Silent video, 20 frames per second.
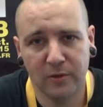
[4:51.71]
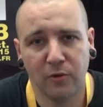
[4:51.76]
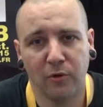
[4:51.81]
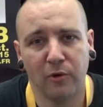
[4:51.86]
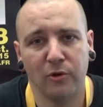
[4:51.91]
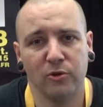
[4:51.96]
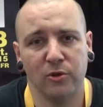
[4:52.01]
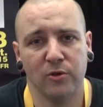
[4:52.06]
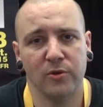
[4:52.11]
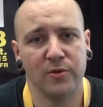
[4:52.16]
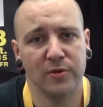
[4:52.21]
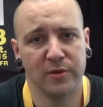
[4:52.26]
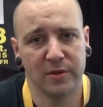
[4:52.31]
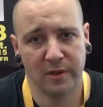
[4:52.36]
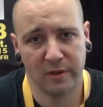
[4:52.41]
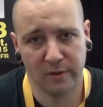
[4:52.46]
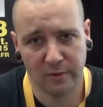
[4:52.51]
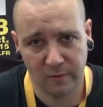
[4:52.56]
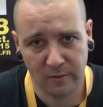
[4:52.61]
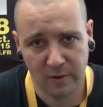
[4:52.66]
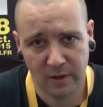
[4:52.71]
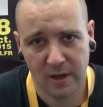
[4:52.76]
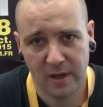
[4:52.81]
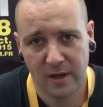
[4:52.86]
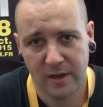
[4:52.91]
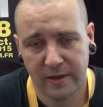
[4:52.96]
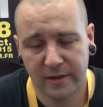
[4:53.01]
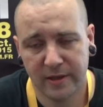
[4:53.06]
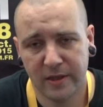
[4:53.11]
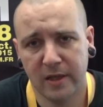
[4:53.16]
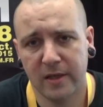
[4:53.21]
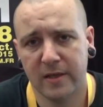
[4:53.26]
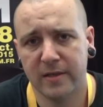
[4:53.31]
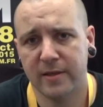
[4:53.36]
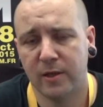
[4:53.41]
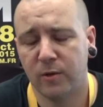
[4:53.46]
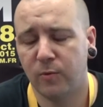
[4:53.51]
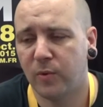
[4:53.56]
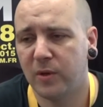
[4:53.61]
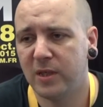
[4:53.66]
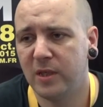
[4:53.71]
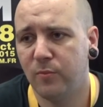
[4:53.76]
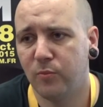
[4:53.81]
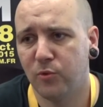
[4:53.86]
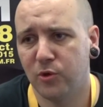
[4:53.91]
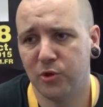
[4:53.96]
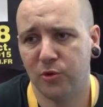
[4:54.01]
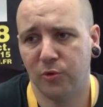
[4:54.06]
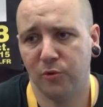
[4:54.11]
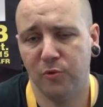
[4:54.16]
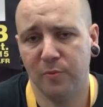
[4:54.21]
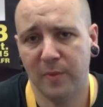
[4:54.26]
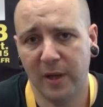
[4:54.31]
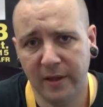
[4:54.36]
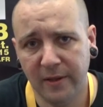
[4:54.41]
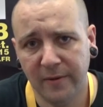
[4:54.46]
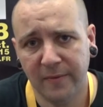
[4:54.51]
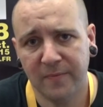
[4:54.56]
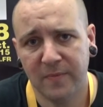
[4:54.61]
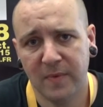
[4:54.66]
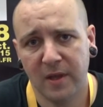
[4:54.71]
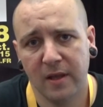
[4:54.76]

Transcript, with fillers: de rejoindre ce salon qui est un salon à dimension humaine,